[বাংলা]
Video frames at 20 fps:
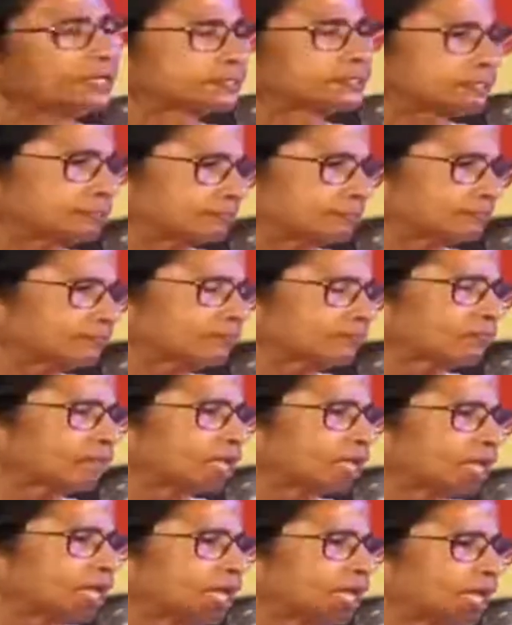আছেন
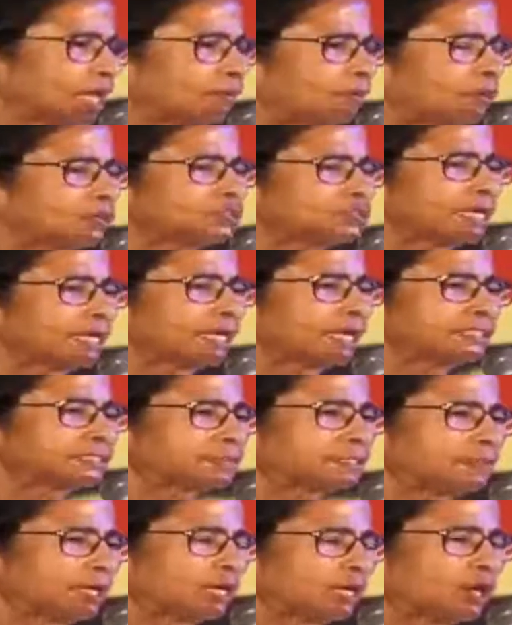এবং যারা
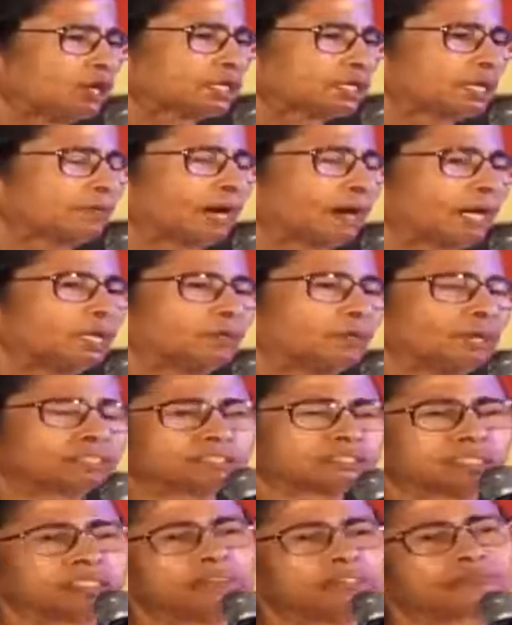ইস্টবেঙ্গলকে
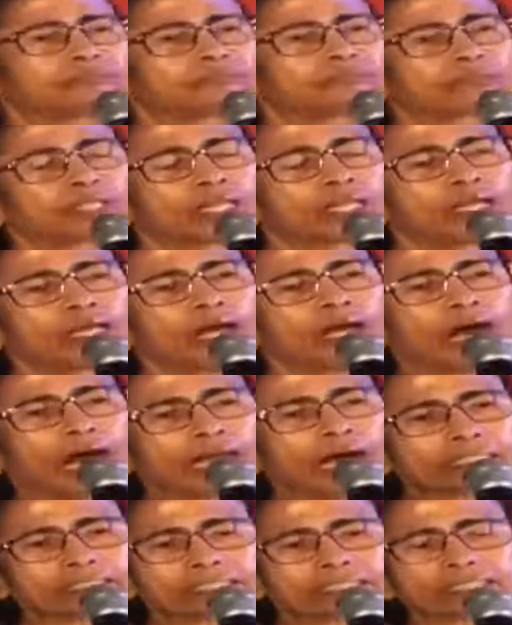ভালোবাসেন
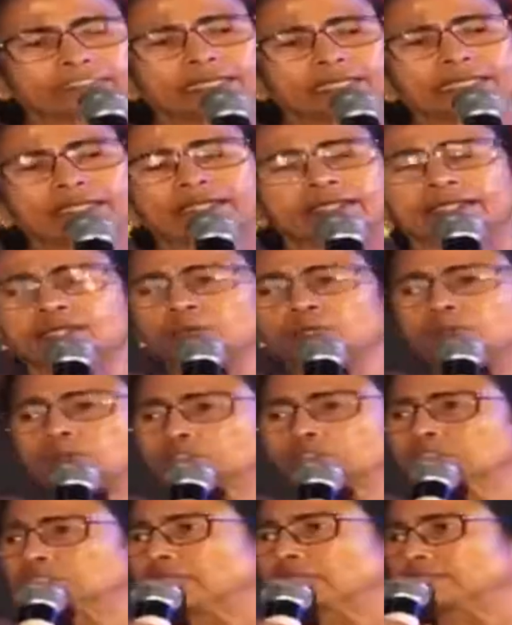আজকে যারা এখানে
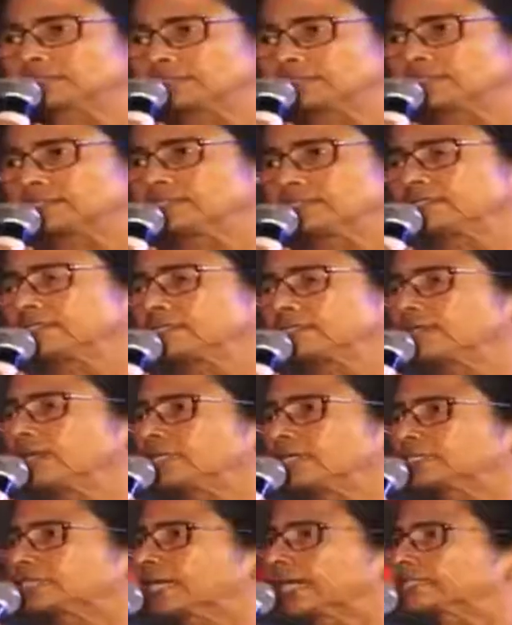উপস্থিত আছেন
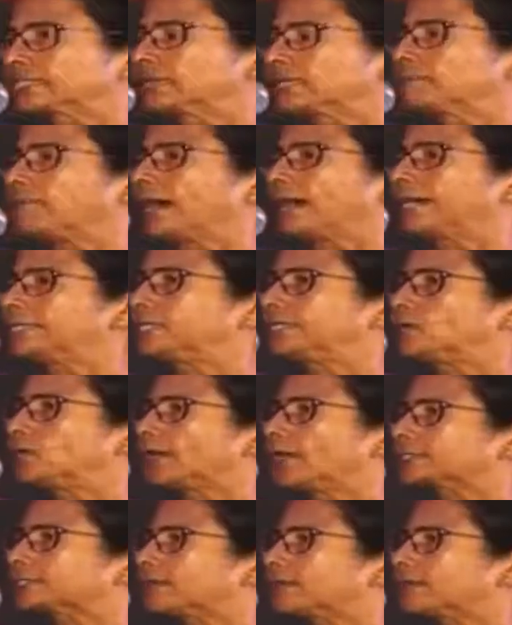তাদের বাইরেও একটা